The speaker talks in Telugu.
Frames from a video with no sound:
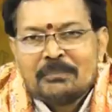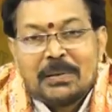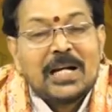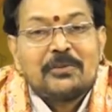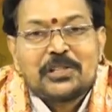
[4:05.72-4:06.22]

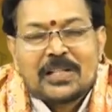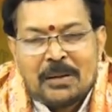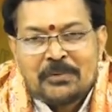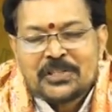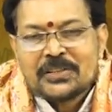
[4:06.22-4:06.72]
పల్లావజ్జున
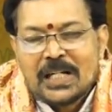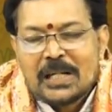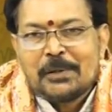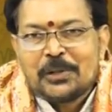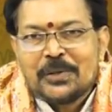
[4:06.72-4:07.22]
రామకృష్ణ
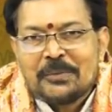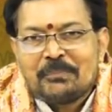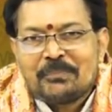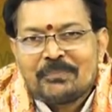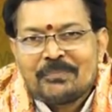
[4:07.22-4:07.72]
తాడేపల్లిగూడెం
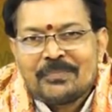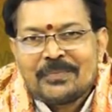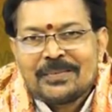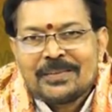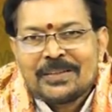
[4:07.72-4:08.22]

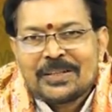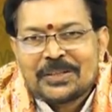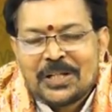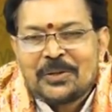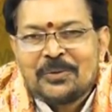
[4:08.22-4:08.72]

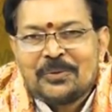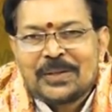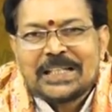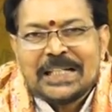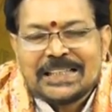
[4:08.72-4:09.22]
తాను
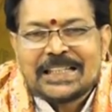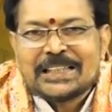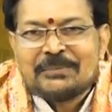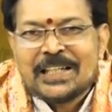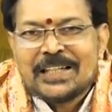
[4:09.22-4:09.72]
ఒక గంట
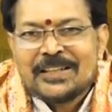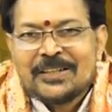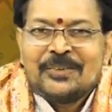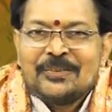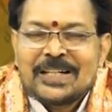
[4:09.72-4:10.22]
క్రితమే
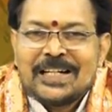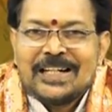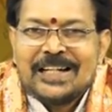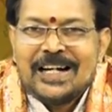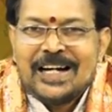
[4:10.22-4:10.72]
ఒక
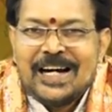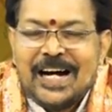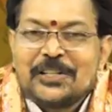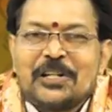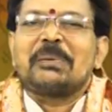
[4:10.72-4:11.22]

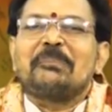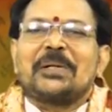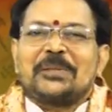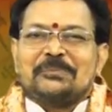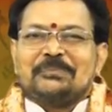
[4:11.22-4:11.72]
ఆడియో
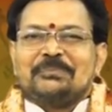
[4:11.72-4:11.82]
పంపారు